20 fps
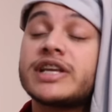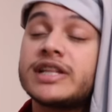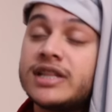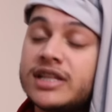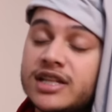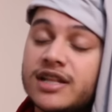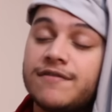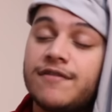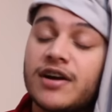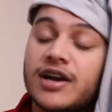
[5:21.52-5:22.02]

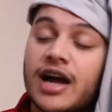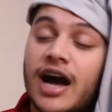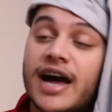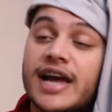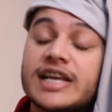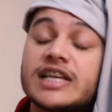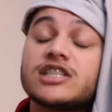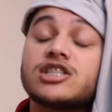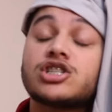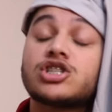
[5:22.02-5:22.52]
कितनी दफा कहा
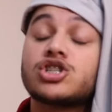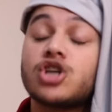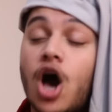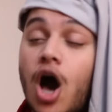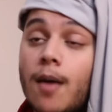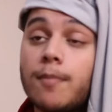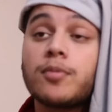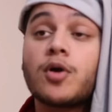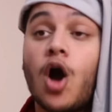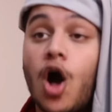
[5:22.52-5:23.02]
कि
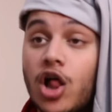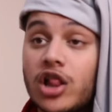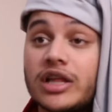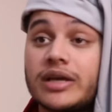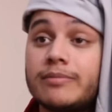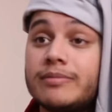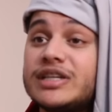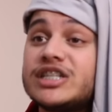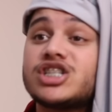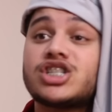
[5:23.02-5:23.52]
स्टॉप
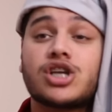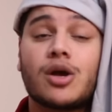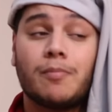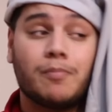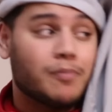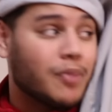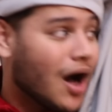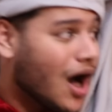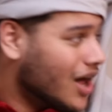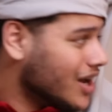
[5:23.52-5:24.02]
कॉलिंग मी
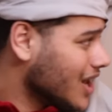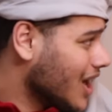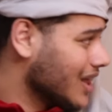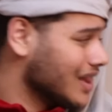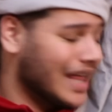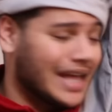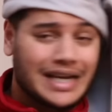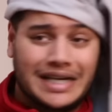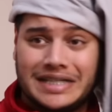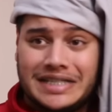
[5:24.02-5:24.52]
शबाना
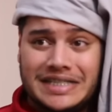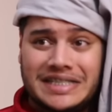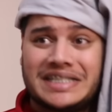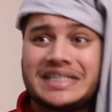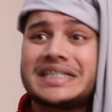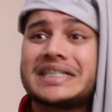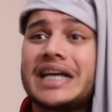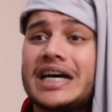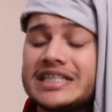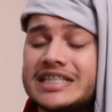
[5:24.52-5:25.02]
लाइक
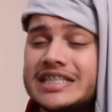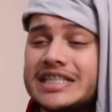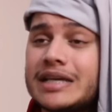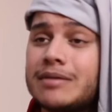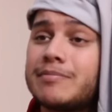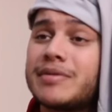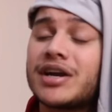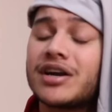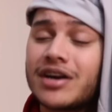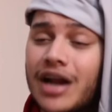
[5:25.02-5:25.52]

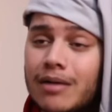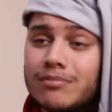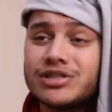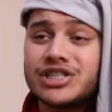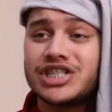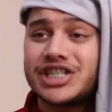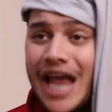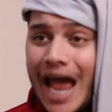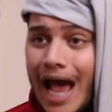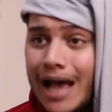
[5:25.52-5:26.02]
डिस्कस्टिंग मेरा नाम
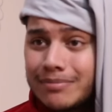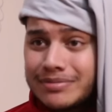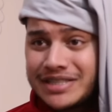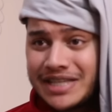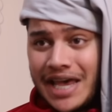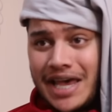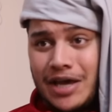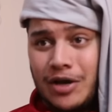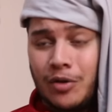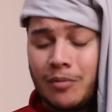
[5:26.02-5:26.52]
शैब्स
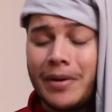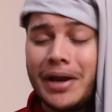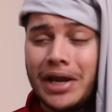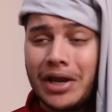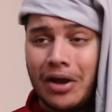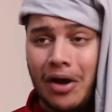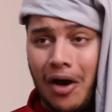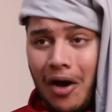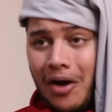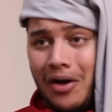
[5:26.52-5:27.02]
है ओ माय
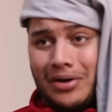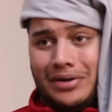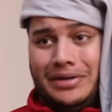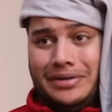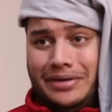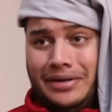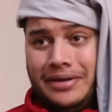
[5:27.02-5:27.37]
गॉड